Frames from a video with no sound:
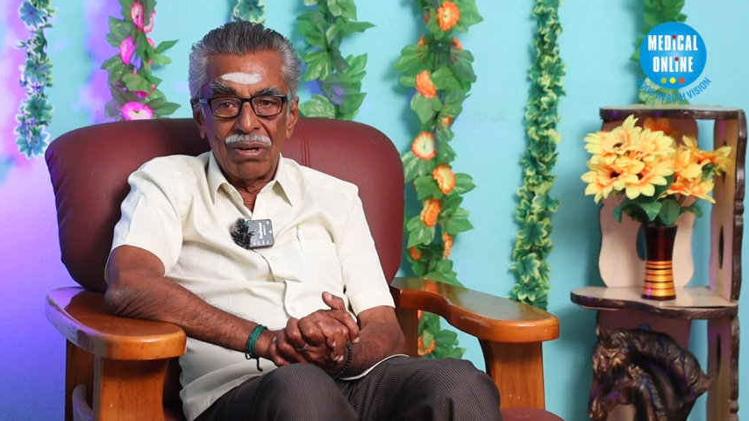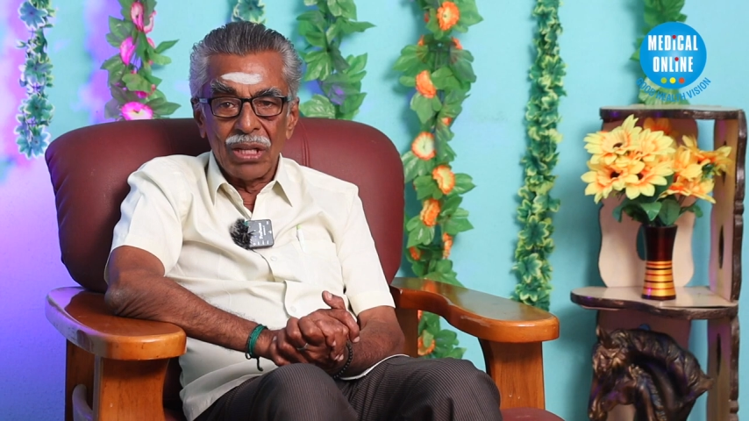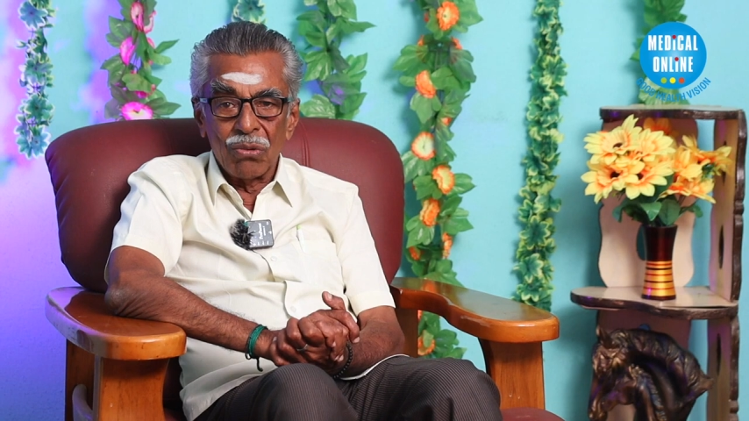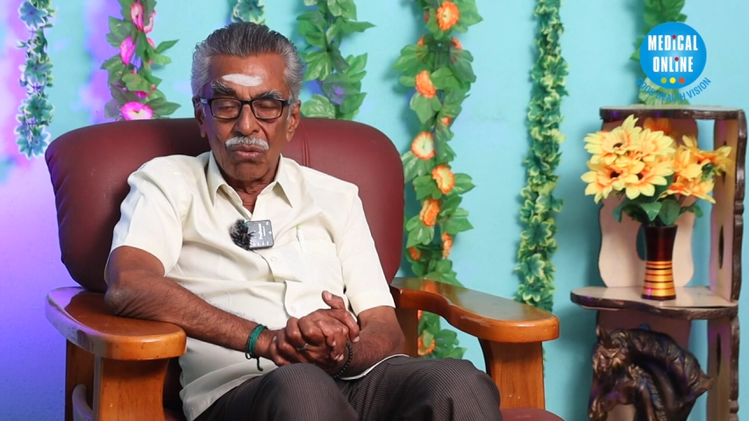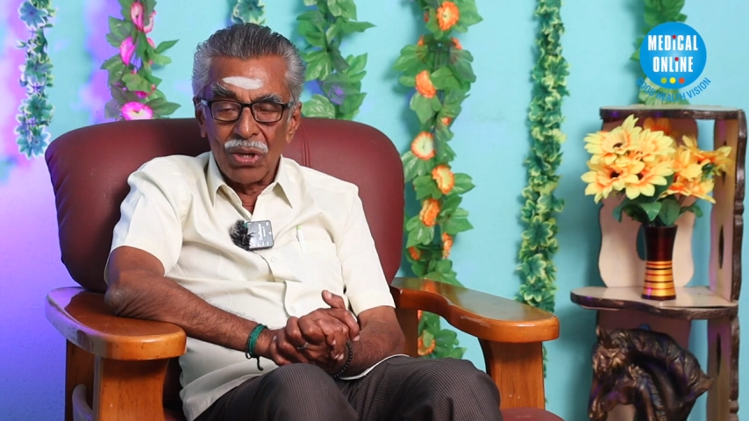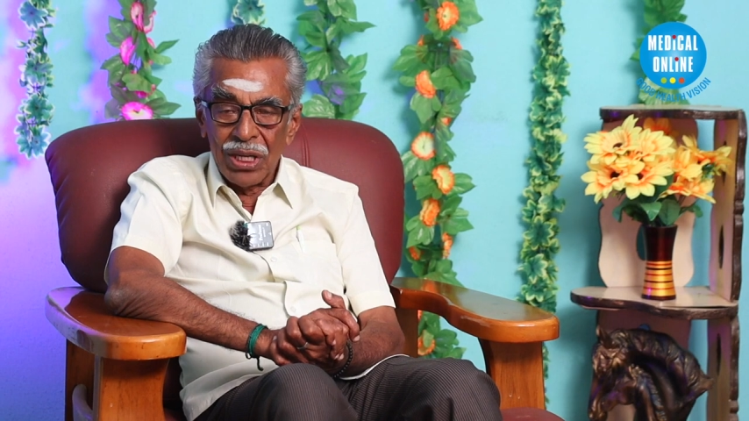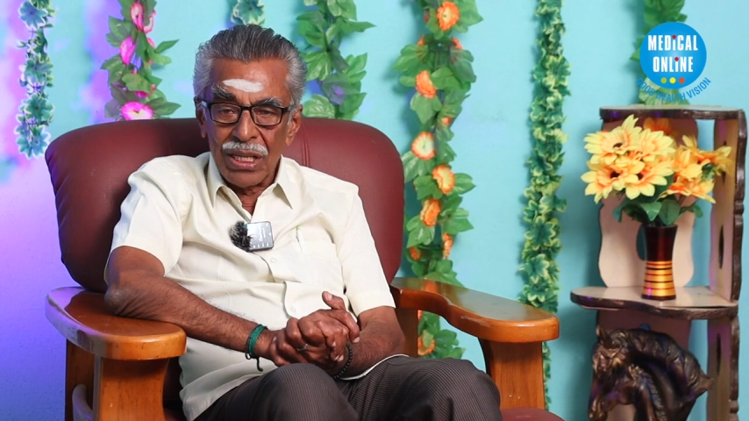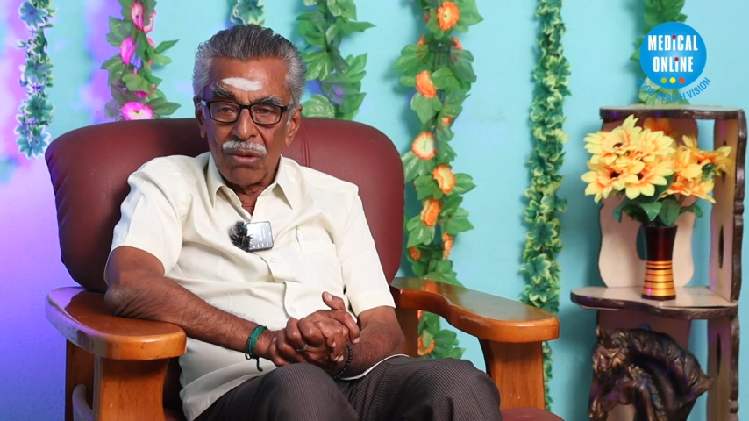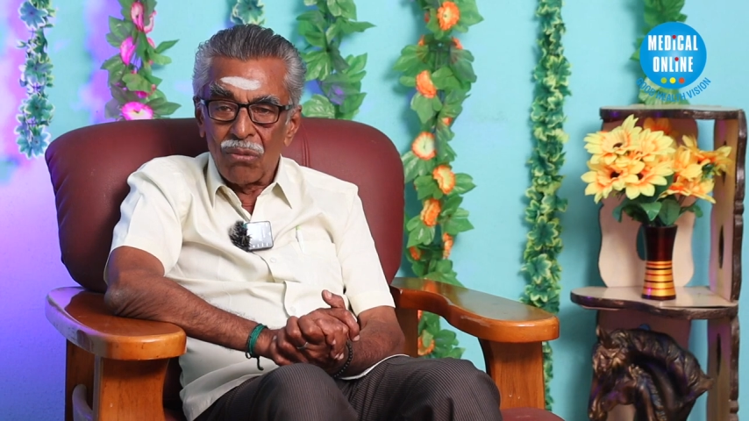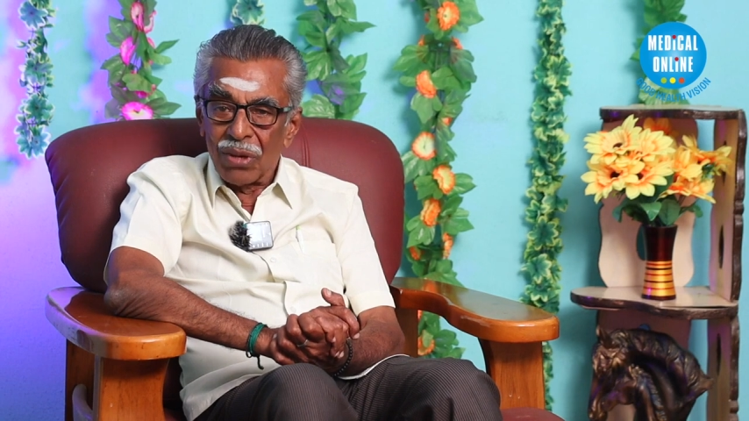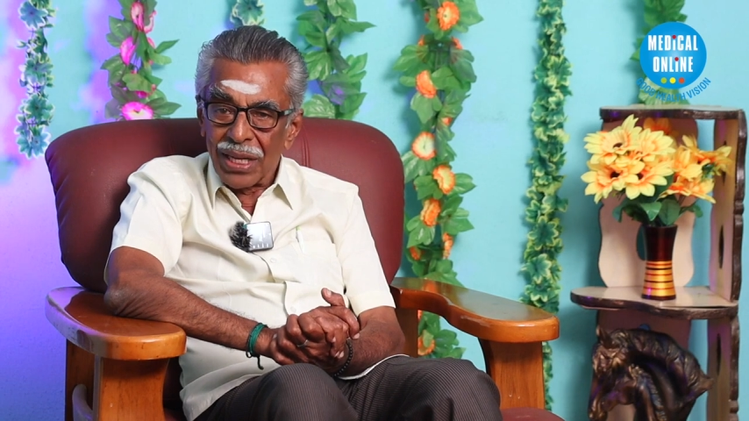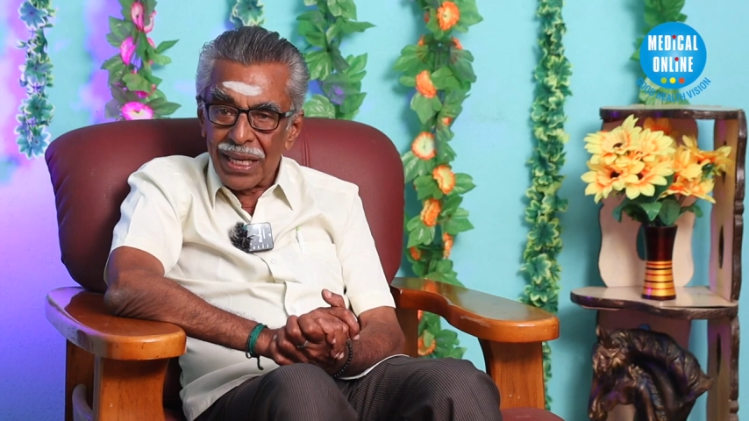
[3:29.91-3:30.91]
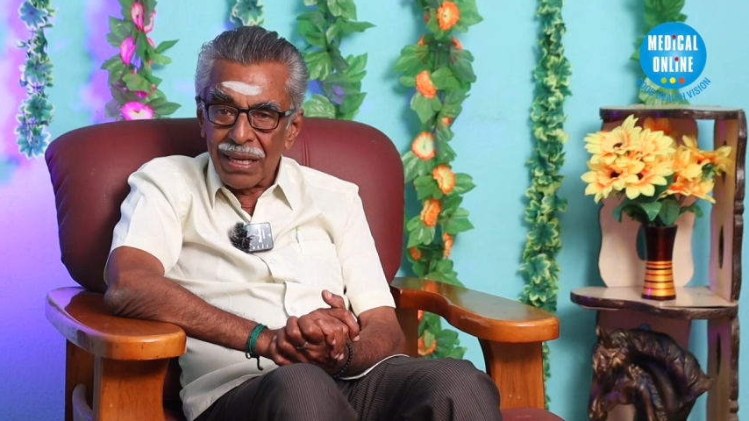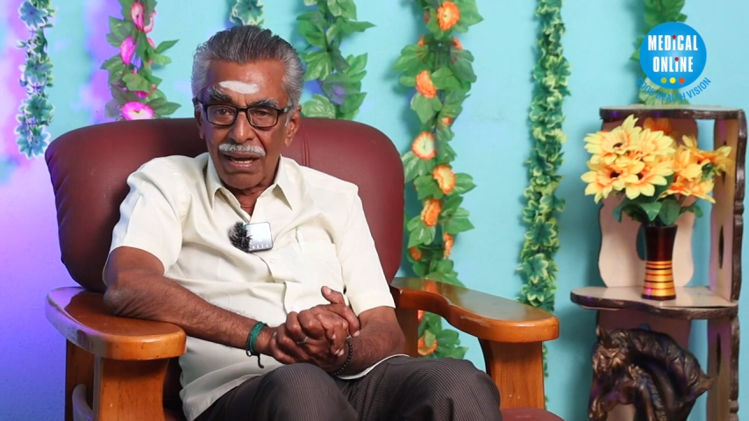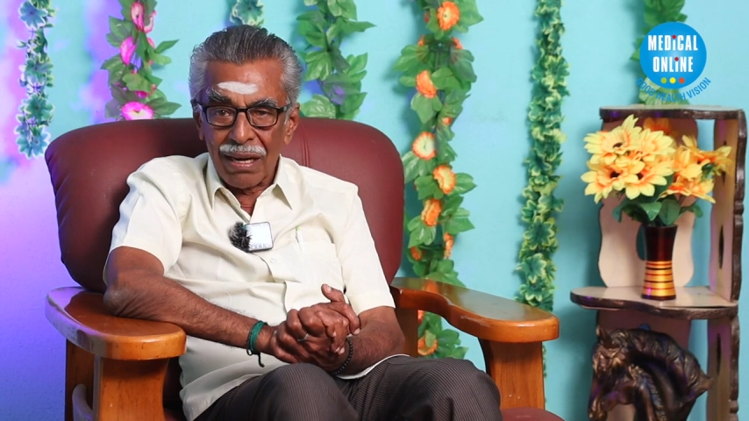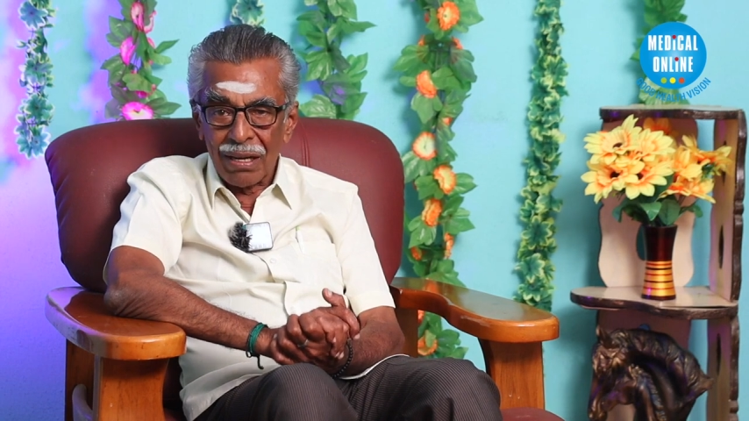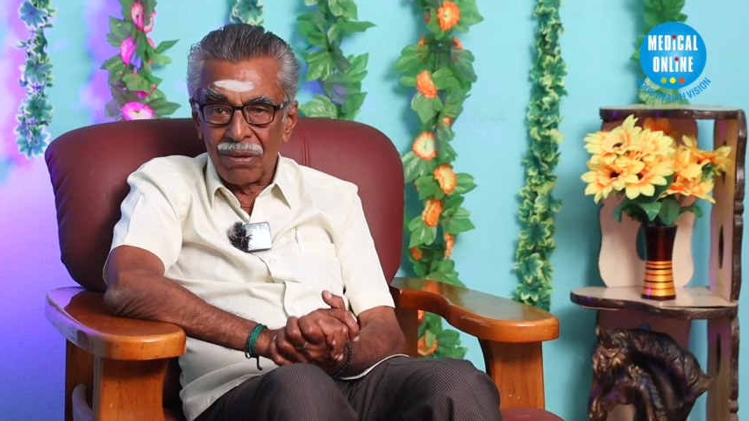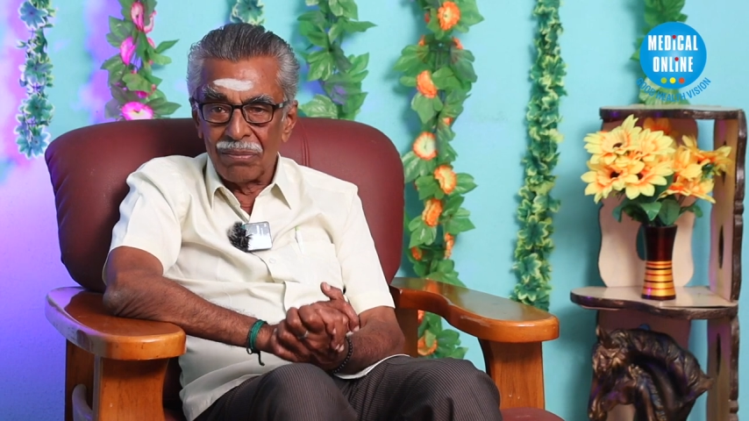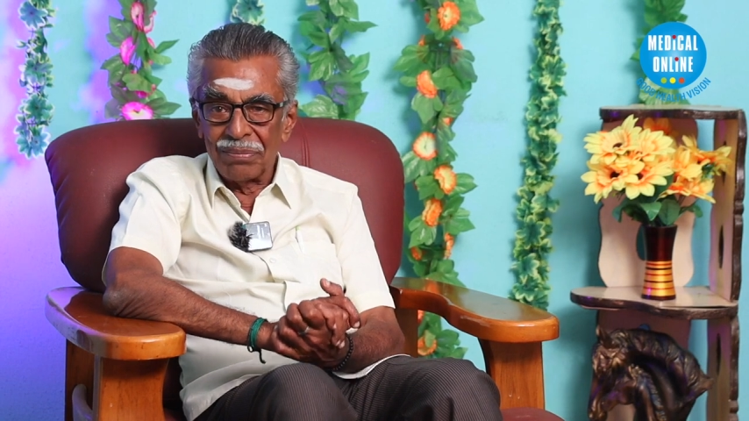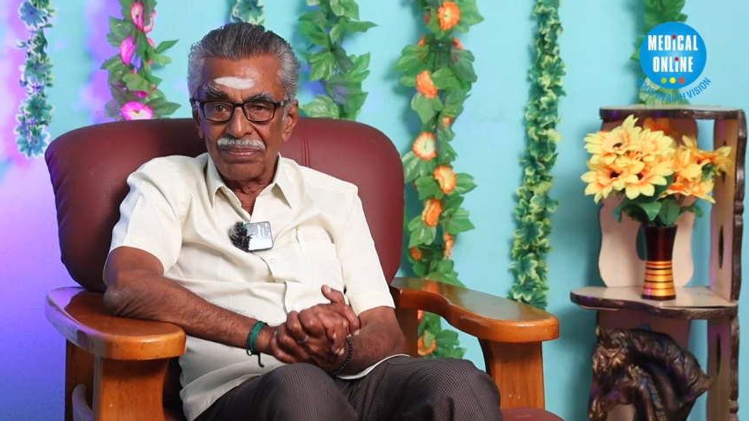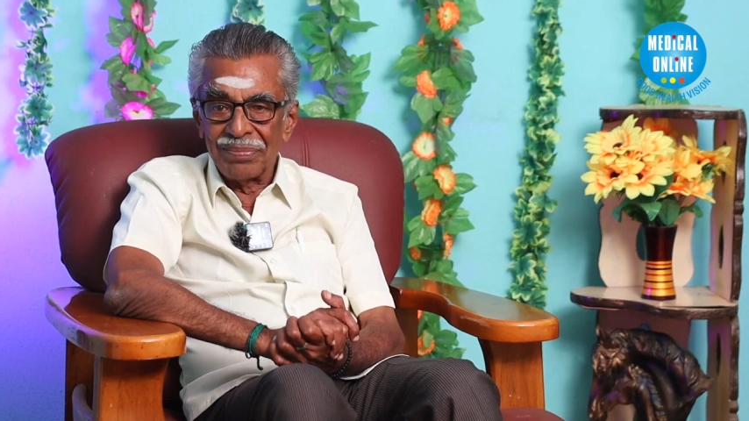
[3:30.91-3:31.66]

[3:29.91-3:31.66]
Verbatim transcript: அது ஒன்று தான் ஒரே காரணம்